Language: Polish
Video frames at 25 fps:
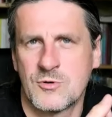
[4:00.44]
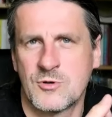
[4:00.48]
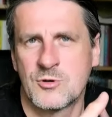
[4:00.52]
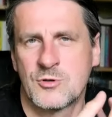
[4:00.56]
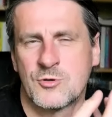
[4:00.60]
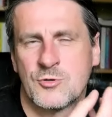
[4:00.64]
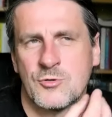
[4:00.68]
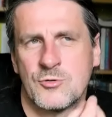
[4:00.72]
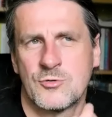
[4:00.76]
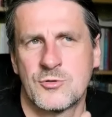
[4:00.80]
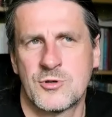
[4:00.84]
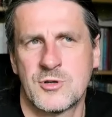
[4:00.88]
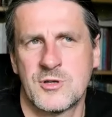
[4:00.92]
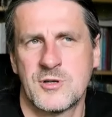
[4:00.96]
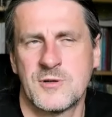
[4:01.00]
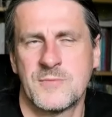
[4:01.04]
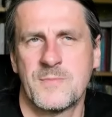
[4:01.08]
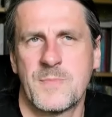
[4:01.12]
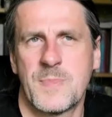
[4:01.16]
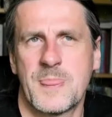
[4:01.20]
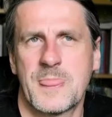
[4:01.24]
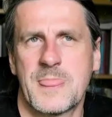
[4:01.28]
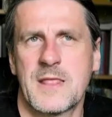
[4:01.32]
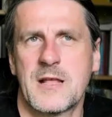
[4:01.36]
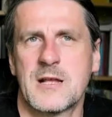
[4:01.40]
który
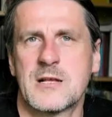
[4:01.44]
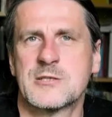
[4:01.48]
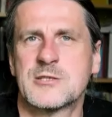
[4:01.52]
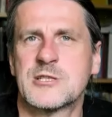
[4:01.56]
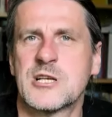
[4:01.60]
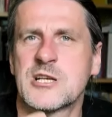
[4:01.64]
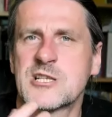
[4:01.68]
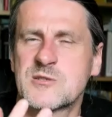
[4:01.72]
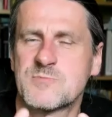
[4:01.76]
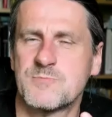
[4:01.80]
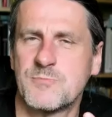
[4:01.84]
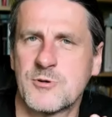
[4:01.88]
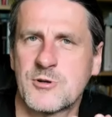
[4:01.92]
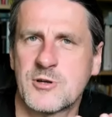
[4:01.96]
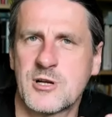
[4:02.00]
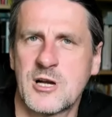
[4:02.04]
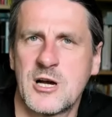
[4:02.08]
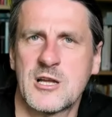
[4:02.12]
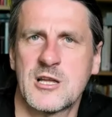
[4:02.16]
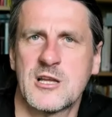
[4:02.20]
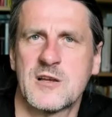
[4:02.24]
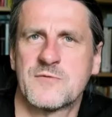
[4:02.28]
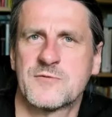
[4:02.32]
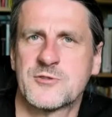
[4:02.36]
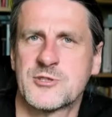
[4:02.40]

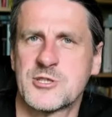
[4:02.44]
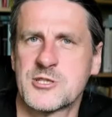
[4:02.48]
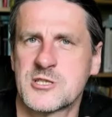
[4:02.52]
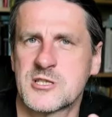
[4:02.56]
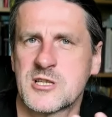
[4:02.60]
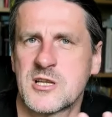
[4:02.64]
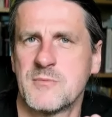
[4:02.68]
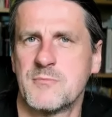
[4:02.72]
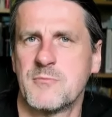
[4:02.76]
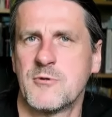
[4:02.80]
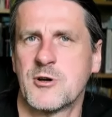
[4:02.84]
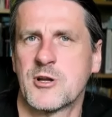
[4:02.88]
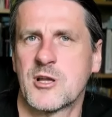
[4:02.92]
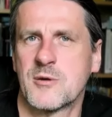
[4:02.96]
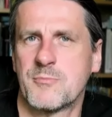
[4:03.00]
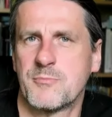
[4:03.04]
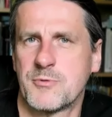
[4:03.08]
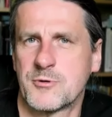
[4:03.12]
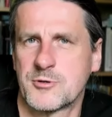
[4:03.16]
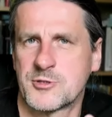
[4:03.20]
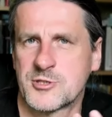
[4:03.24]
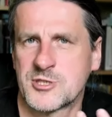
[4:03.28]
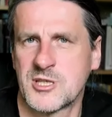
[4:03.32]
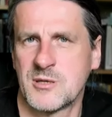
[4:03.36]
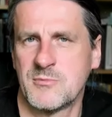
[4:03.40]
zaspokaja wszystkie moje
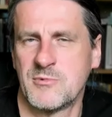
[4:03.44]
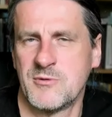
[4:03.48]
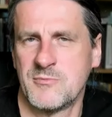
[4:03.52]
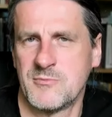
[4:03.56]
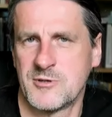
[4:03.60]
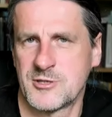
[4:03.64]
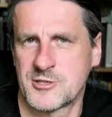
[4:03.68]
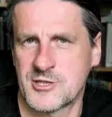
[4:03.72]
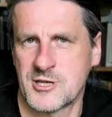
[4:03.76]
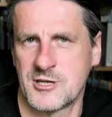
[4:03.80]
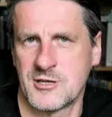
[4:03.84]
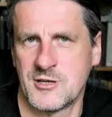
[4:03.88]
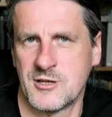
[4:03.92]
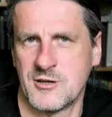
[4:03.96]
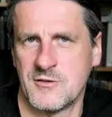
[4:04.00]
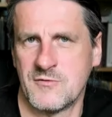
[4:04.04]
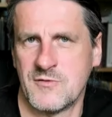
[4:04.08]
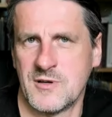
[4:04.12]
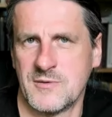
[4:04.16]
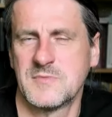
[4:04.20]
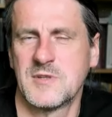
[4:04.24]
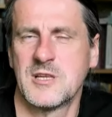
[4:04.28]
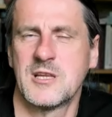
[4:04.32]
potrzeby mieszkaniowe.